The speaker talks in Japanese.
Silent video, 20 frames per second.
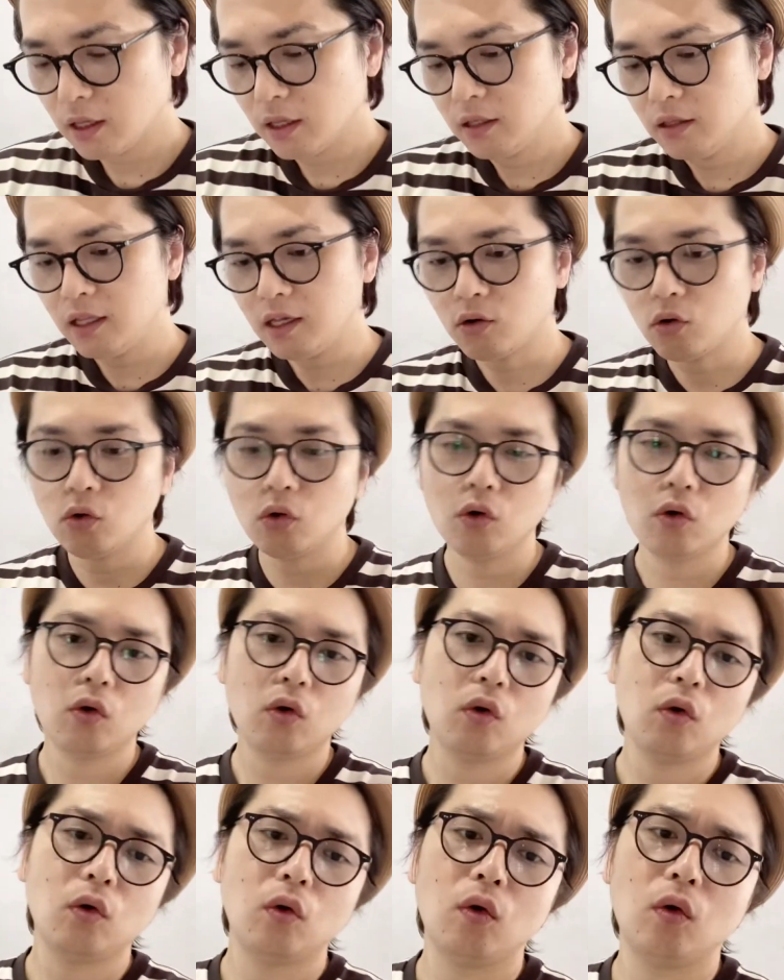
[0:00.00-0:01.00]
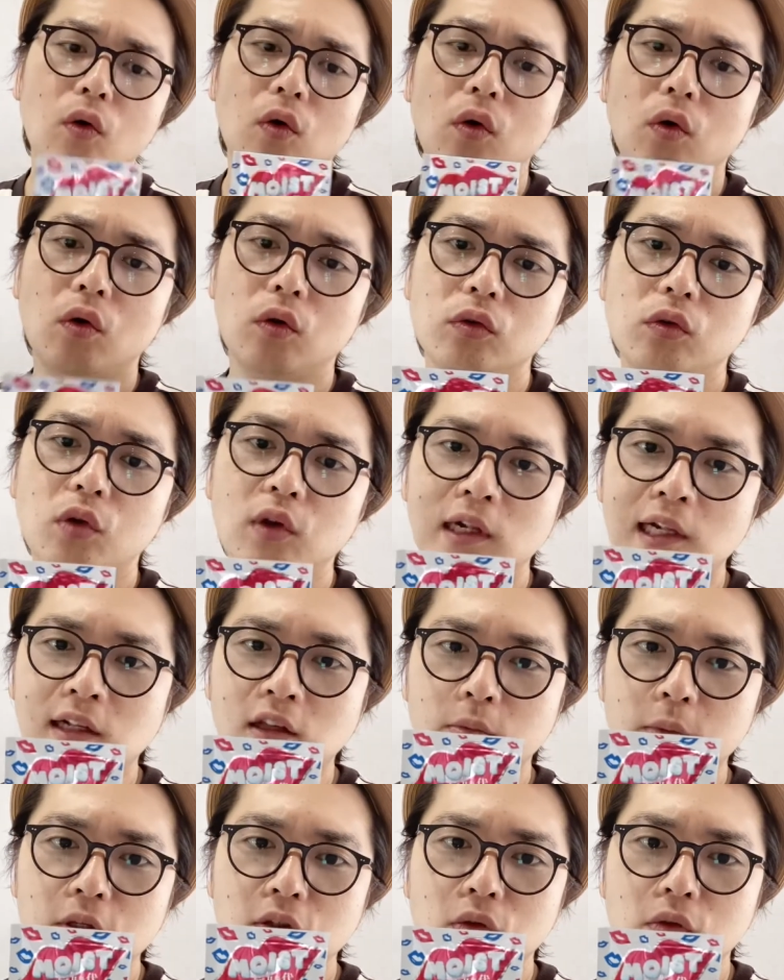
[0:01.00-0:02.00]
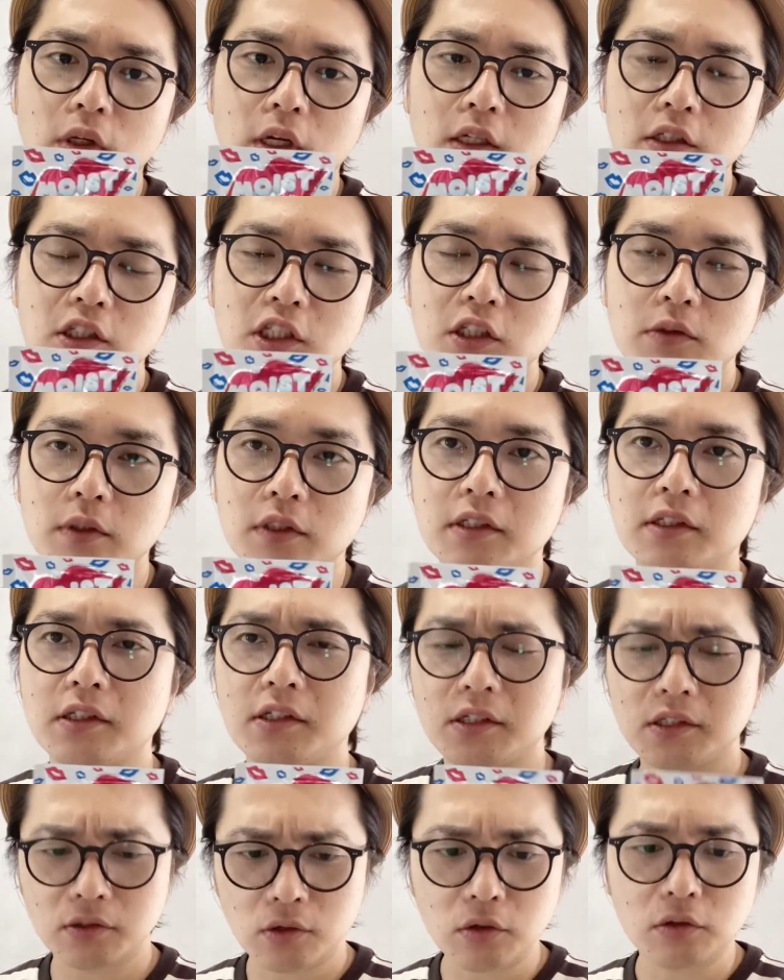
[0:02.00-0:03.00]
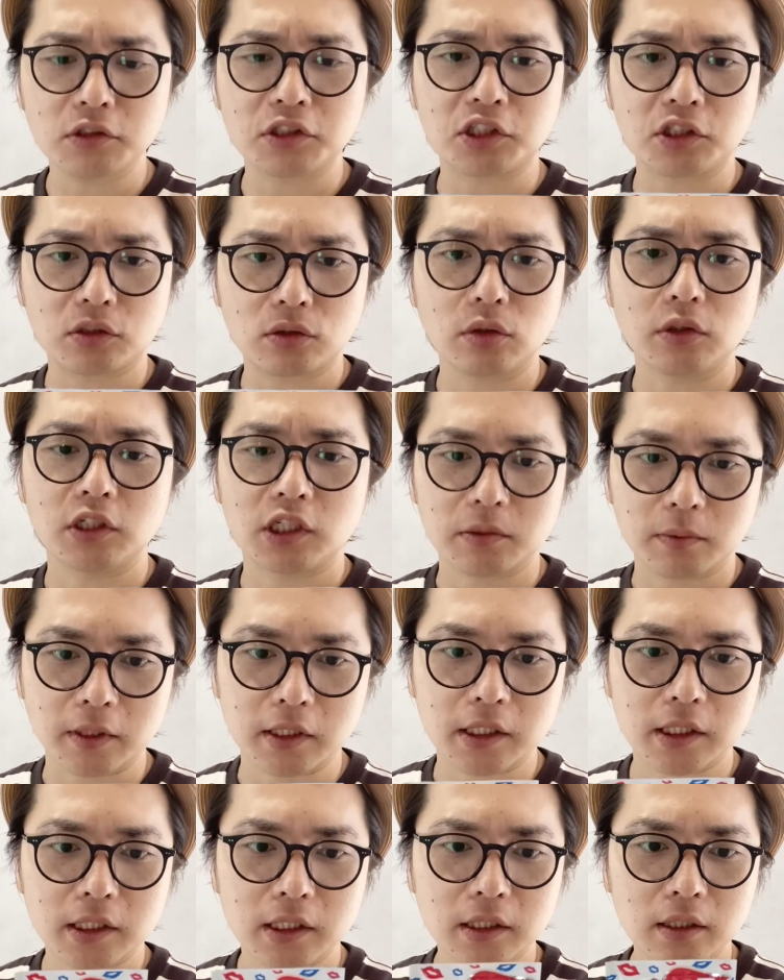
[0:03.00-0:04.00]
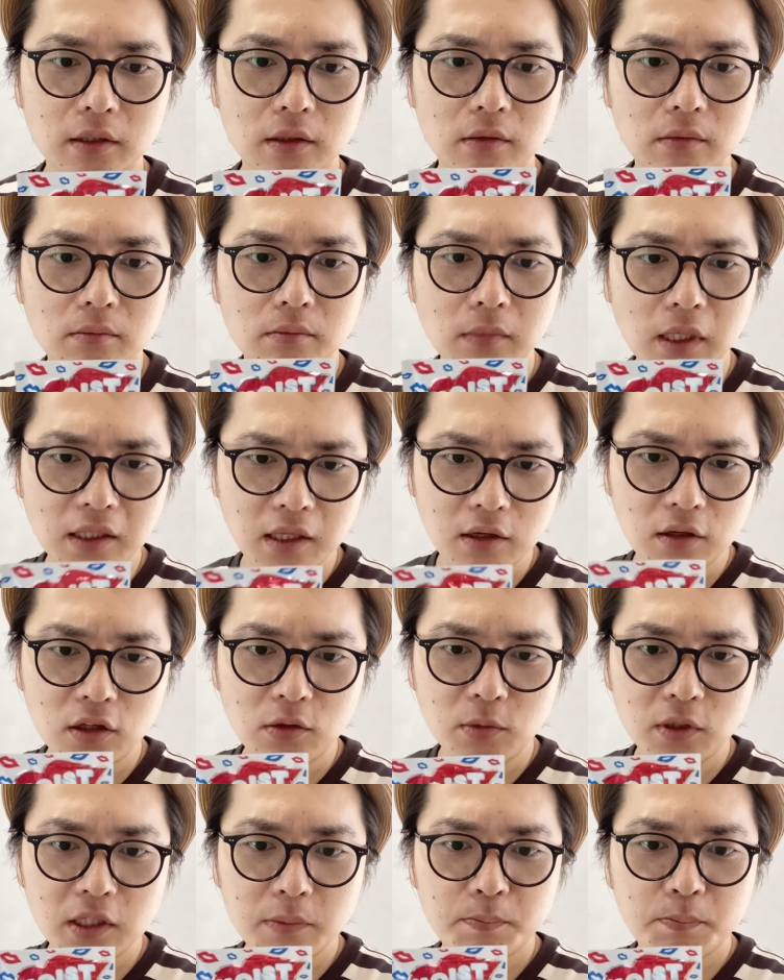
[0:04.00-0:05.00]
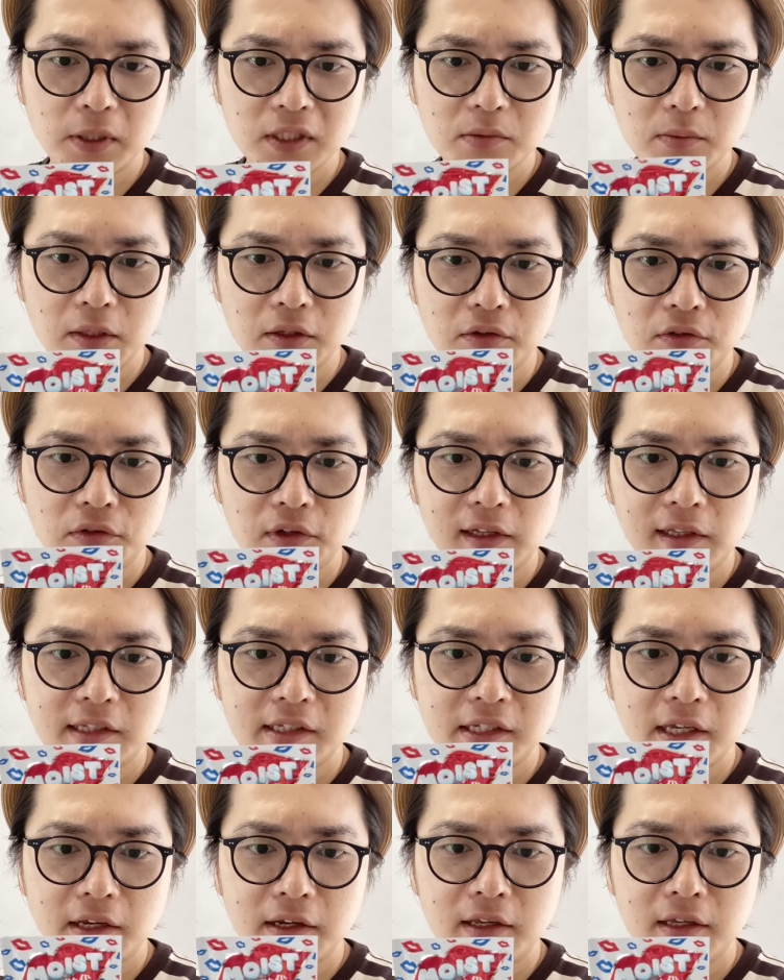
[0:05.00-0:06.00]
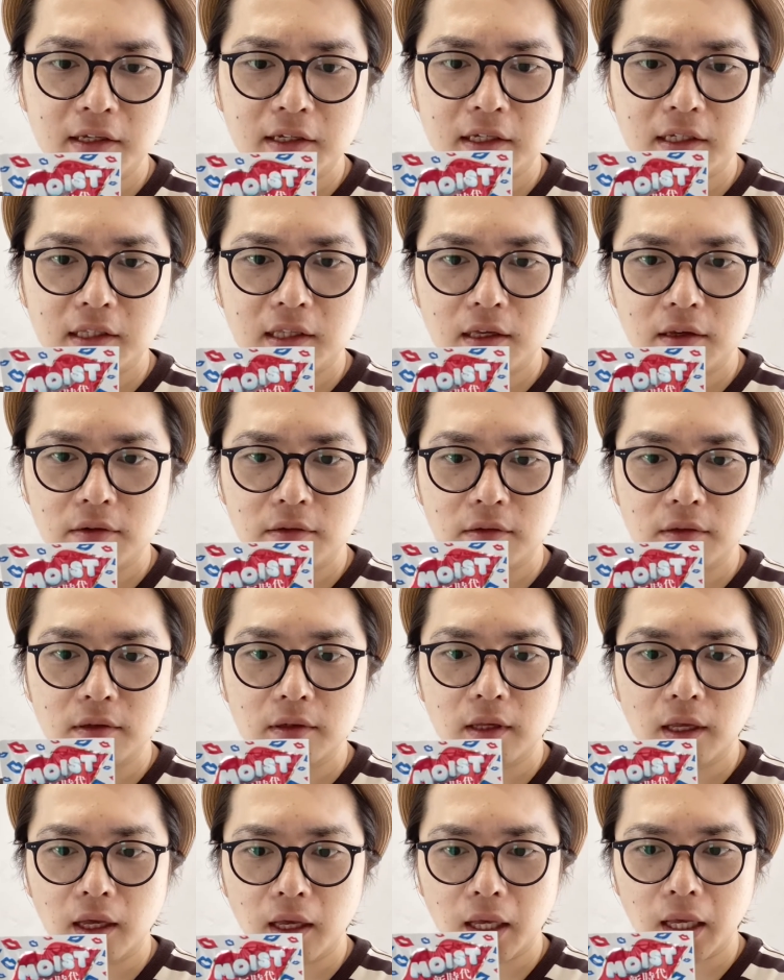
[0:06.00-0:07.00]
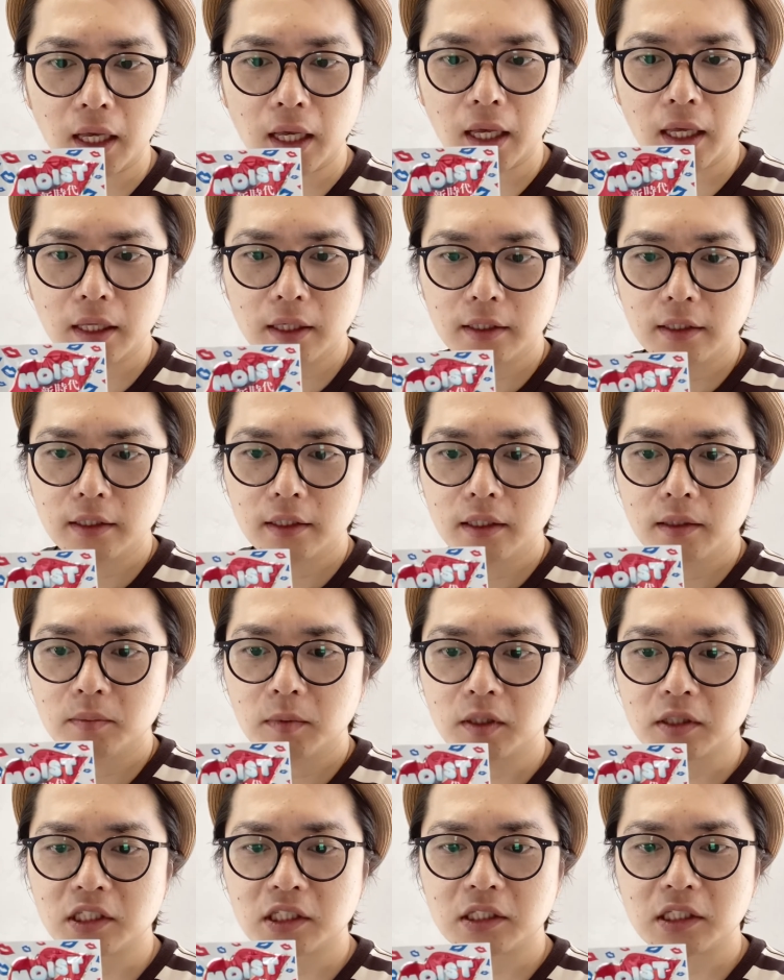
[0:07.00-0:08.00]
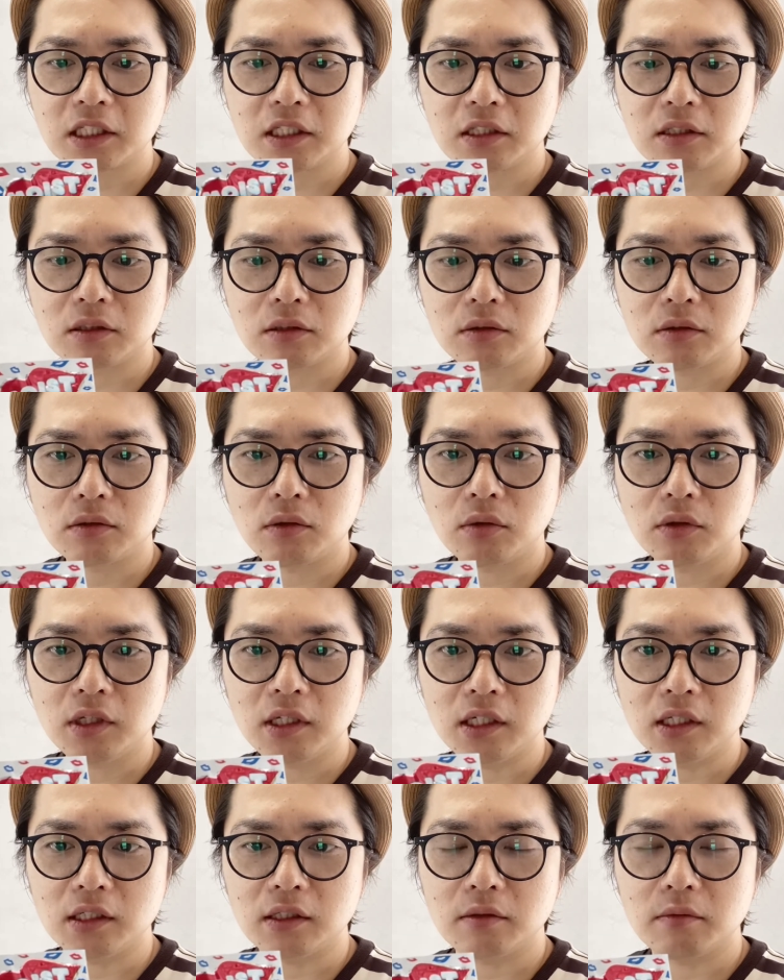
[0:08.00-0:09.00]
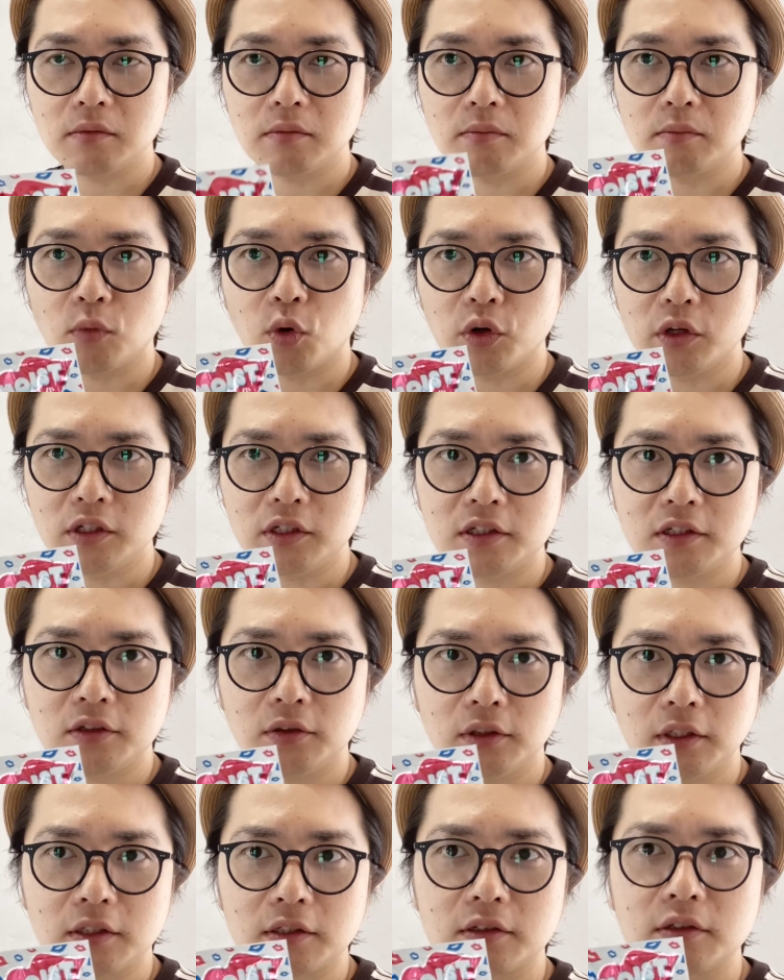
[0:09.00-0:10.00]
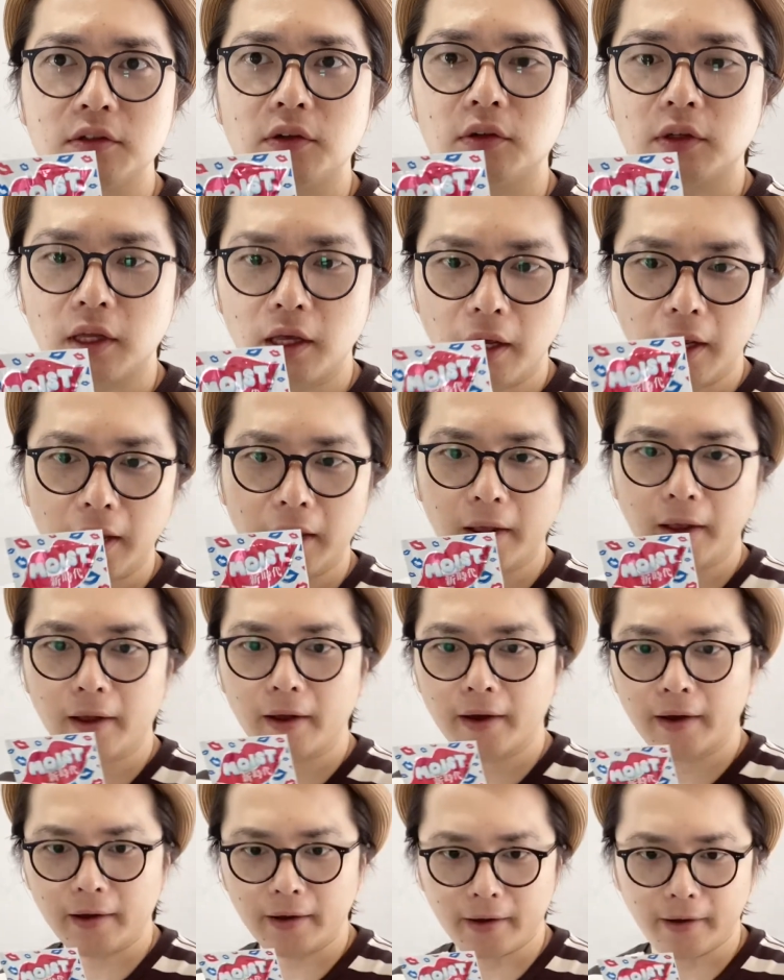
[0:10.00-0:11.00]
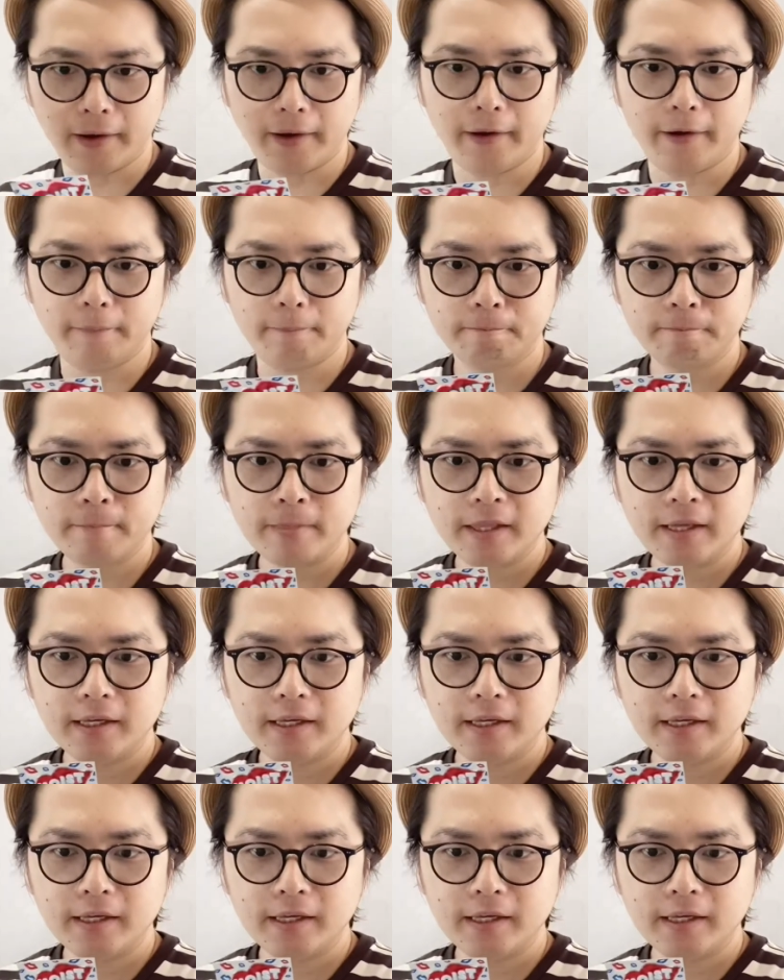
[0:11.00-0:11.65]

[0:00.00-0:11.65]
いでこうトリートメントに関してはすごくしっとりしますなっていうのも一発目グリセリン来てるんでまあしっとりモイストですよねはい